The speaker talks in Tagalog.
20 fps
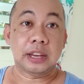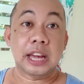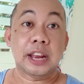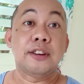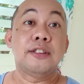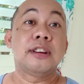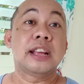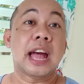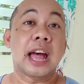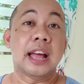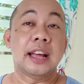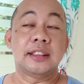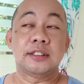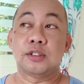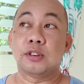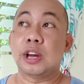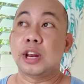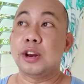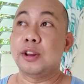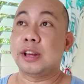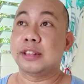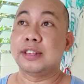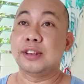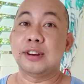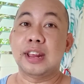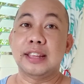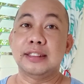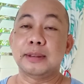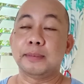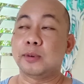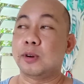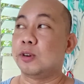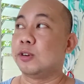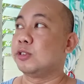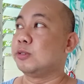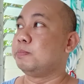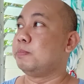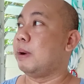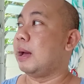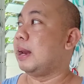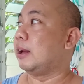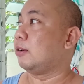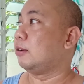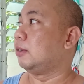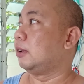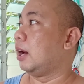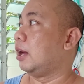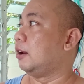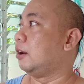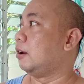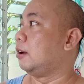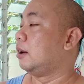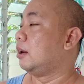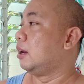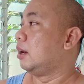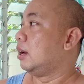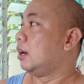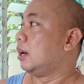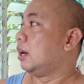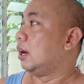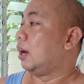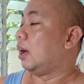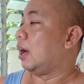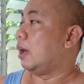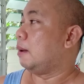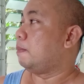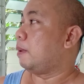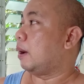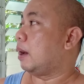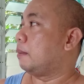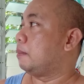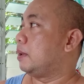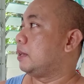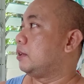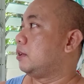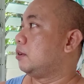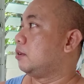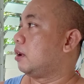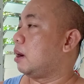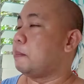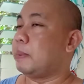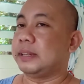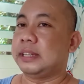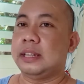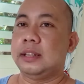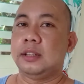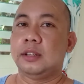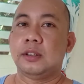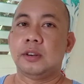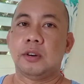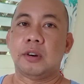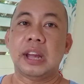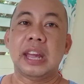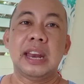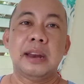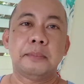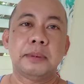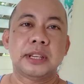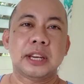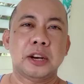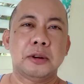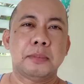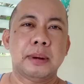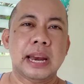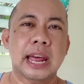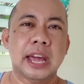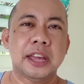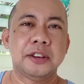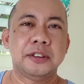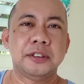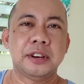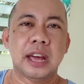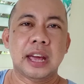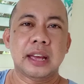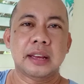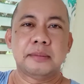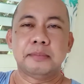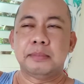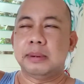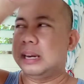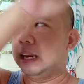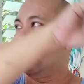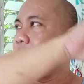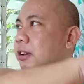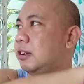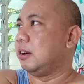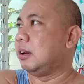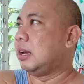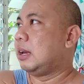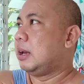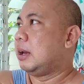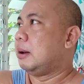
Ganun nga. So, ganun kasi yung naisip ko. Gusto, bala kong ano, ay ah, pakabit yung kapatid ko. Kaya lang masyado malayo na. Malayo.